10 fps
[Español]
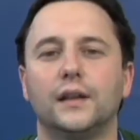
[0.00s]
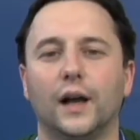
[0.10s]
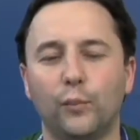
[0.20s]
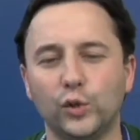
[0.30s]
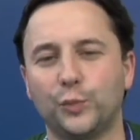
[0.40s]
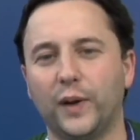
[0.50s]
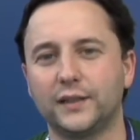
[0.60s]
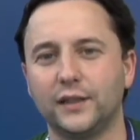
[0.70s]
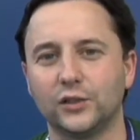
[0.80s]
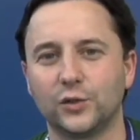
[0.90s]
Campus
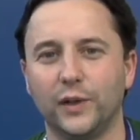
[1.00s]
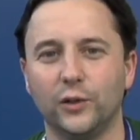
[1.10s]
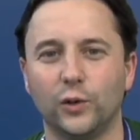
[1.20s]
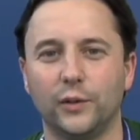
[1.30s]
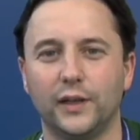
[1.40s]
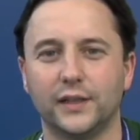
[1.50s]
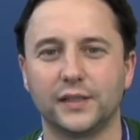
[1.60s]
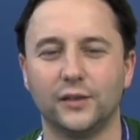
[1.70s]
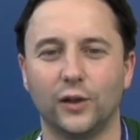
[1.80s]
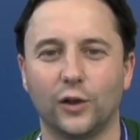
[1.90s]
Party 2009 ha
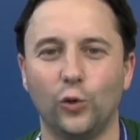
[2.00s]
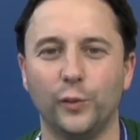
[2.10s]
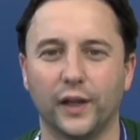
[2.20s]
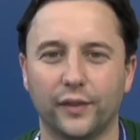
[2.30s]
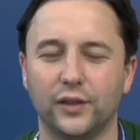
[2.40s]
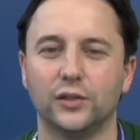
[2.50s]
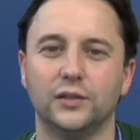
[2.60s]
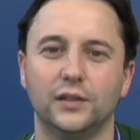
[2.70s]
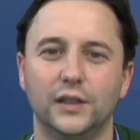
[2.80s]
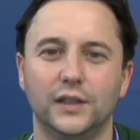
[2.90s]
sido la
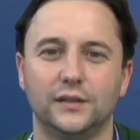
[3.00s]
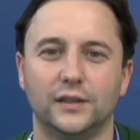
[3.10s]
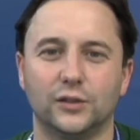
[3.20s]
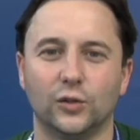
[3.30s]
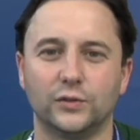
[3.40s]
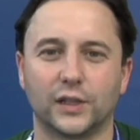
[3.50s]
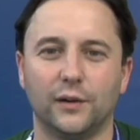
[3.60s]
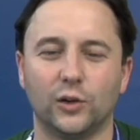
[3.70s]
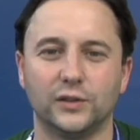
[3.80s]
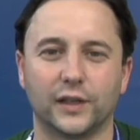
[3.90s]
culminación de todo un
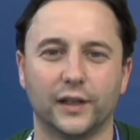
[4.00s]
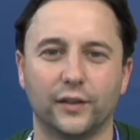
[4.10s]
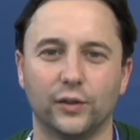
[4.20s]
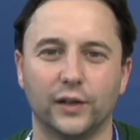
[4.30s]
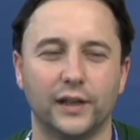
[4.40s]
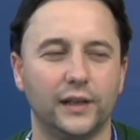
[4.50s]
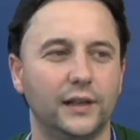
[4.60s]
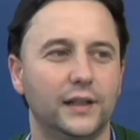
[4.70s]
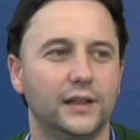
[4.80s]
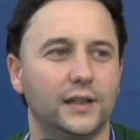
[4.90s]
trabajo internacional.
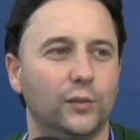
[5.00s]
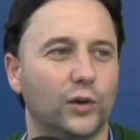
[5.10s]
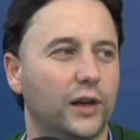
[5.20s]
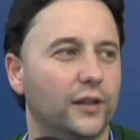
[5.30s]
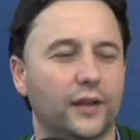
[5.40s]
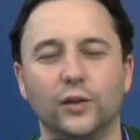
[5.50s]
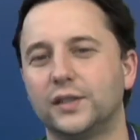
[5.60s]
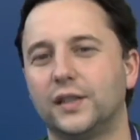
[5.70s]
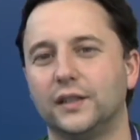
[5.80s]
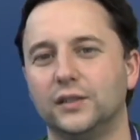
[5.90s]
Hemos realizado
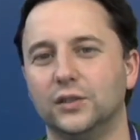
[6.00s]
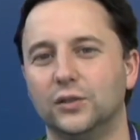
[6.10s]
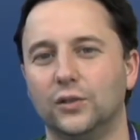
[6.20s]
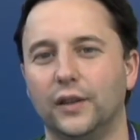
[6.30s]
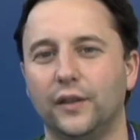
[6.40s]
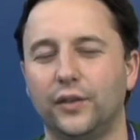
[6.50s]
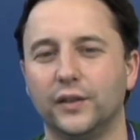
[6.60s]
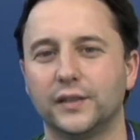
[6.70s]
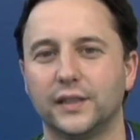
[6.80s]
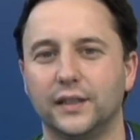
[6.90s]
este año
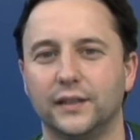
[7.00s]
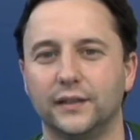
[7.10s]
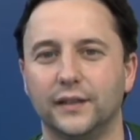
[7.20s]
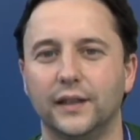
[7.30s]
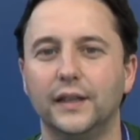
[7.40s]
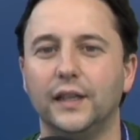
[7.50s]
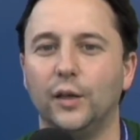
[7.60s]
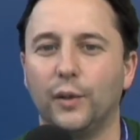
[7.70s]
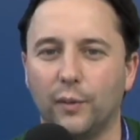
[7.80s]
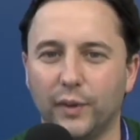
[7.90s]
ediciones en
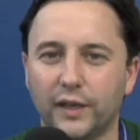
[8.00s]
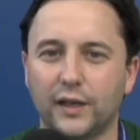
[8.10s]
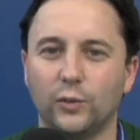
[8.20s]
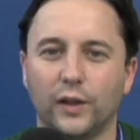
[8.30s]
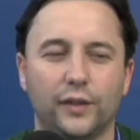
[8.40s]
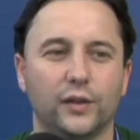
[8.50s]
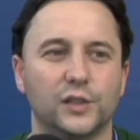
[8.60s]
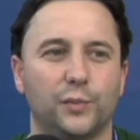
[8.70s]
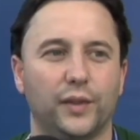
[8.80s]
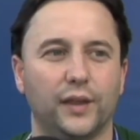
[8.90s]
Iberoamérica, una edición
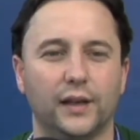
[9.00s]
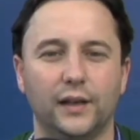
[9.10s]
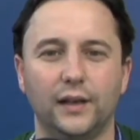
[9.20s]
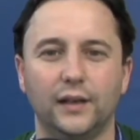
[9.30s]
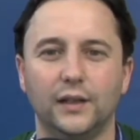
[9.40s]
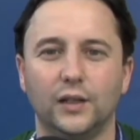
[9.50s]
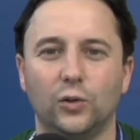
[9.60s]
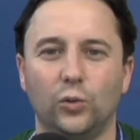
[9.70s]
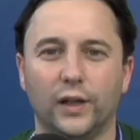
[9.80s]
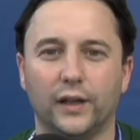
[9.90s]
especial,
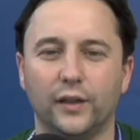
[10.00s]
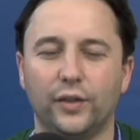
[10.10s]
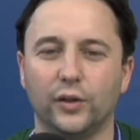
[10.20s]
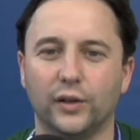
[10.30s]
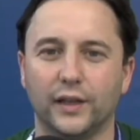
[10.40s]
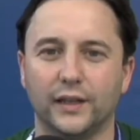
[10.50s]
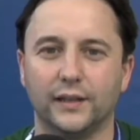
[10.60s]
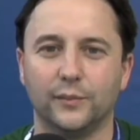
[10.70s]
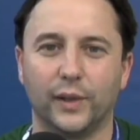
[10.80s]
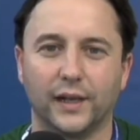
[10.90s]
una edición
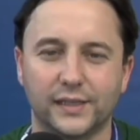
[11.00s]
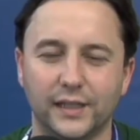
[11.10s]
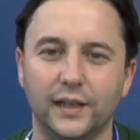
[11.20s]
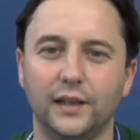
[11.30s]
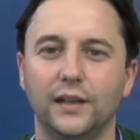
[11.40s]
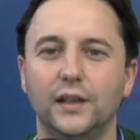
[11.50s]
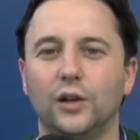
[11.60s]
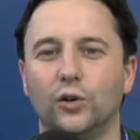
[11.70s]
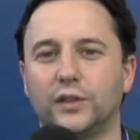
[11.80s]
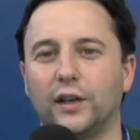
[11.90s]
en Brasil,
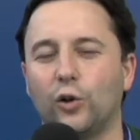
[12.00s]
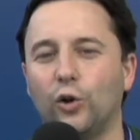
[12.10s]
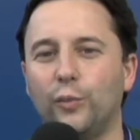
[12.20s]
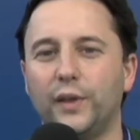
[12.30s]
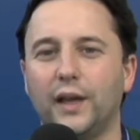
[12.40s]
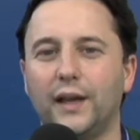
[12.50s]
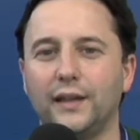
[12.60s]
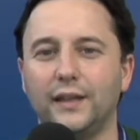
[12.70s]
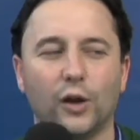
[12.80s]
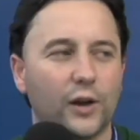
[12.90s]
otra en Colombia
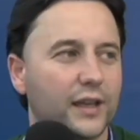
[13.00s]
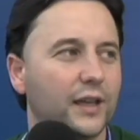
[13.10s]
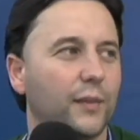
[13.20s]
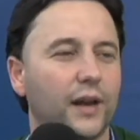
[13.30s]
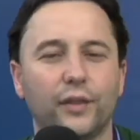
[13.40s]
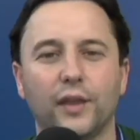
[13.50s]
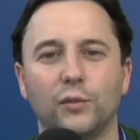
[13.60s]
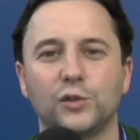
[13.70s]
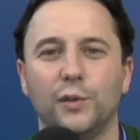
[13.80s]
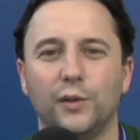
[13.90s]
y ahora aquí en Valencia
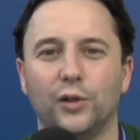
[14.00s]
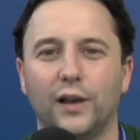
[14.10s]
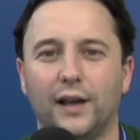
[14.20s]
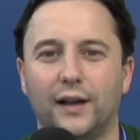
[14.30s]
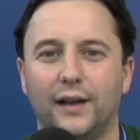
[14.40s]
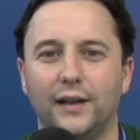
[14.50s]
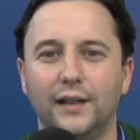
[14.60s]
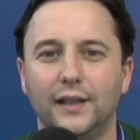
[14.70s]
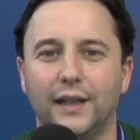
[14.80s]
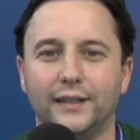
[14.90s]
hemos vivido
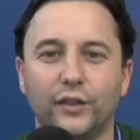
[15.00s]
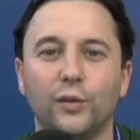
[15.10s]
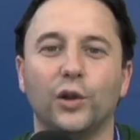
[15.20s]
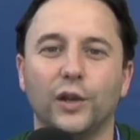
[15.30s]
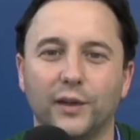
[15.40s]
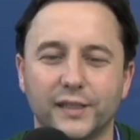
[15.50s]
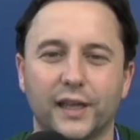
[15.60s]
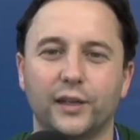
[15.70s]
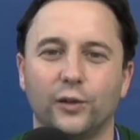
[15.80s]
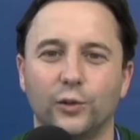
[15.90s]
el décimo
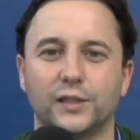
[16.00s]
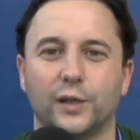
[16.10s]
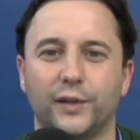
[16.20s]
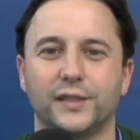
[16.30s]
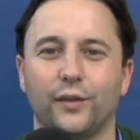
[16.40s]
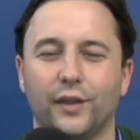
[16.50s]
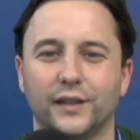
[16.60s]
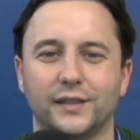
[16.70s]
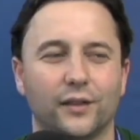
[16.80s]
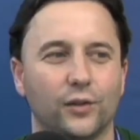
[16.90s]
aniversario de nuestra presencia en
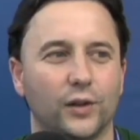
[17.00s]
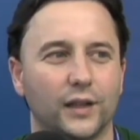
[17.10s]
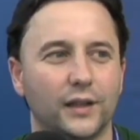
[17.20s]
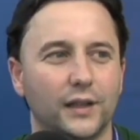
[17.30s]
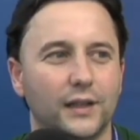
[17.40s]
esta ciudad.